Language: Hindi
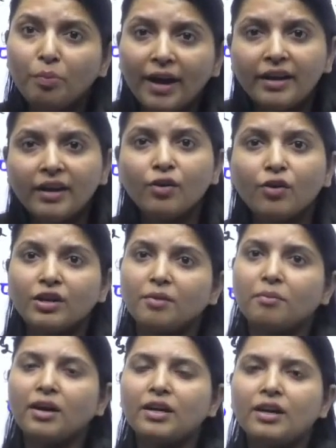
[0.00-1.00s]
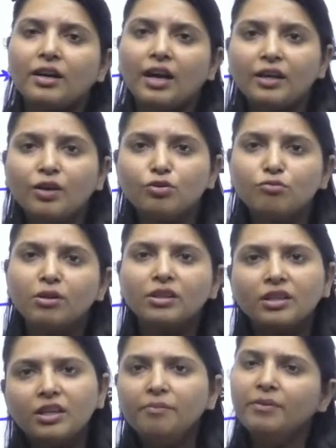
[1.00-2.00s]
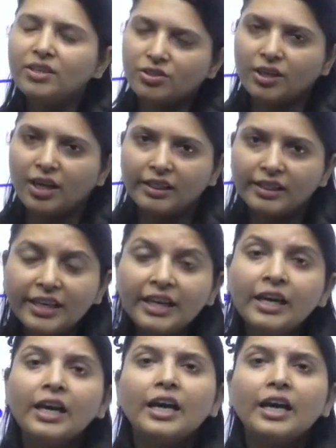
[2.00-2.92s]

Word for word: बैंगन और टमाटर डाल के उसमें इतनी मिर्च डाल दी